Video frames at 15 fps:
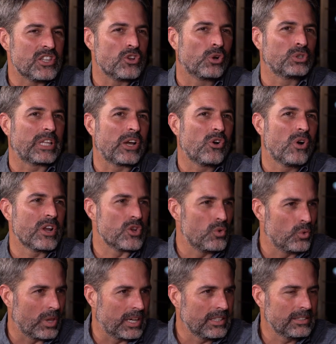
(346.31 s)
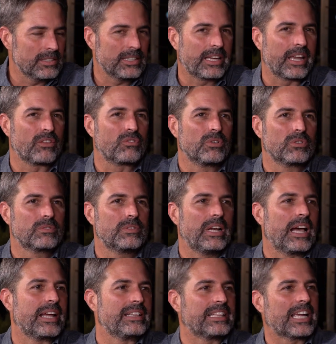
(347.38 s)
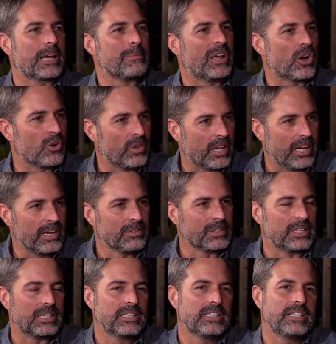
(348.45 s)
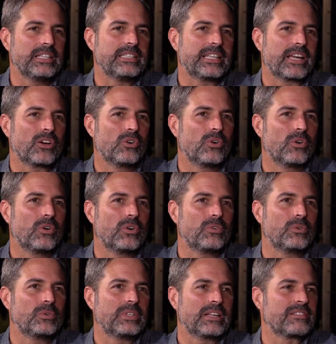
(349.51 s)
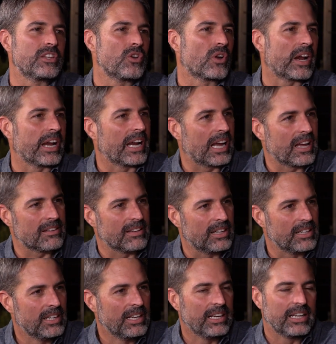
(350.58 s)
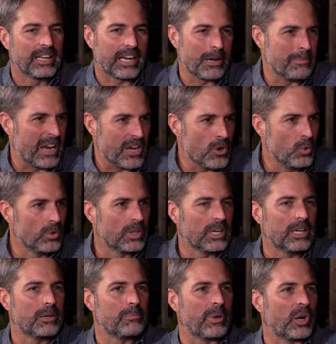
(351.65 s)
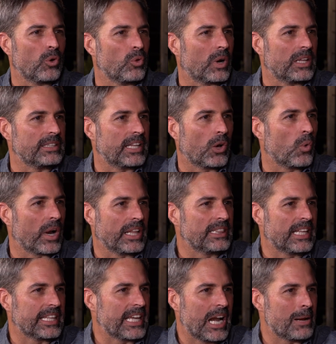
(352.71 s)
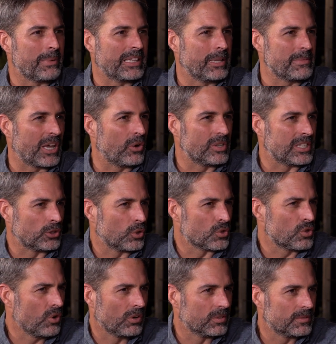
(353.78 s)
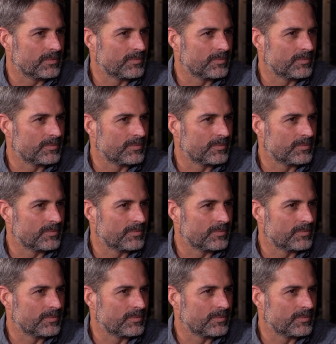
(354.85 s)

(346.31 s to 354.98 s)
Yo tengo ayuda, que son la gente que me rodea, ¿verdad? Y tengo una señora en casa que me ayuda, pero durante 40 días la pandemia lo hice todo solo.